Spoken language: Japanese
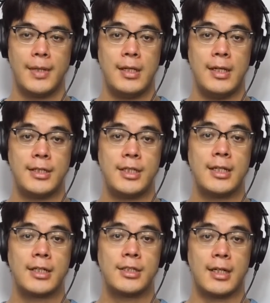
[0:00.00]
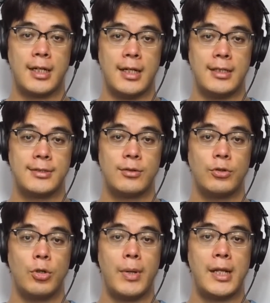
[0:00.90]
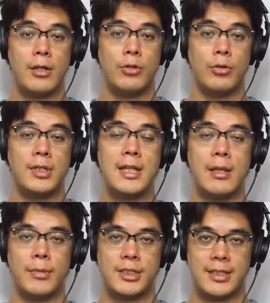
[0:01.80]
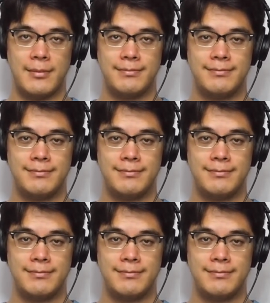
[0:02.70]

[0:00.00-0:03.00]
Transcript: 歴史学者からそう呼ばれるようになりました。